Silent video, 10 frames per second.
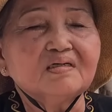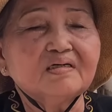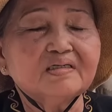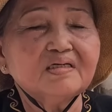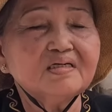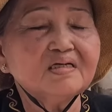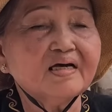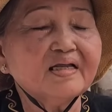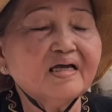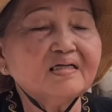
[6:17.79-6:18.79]
à, đi
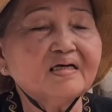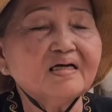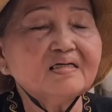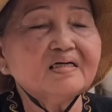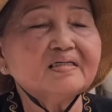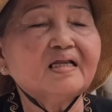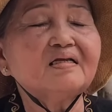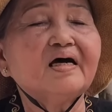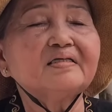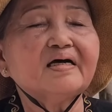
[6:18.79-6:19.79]
về đây để đảnh
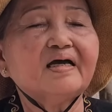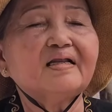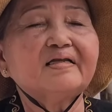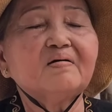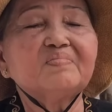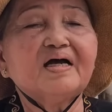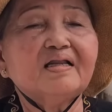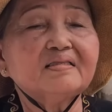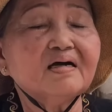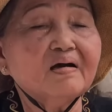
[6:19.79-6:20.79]
lễ thầy là năm
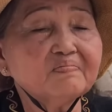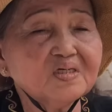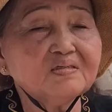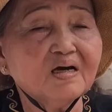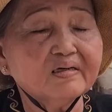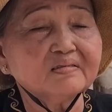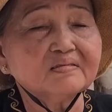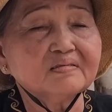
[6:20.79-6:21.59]
2008 tới giờ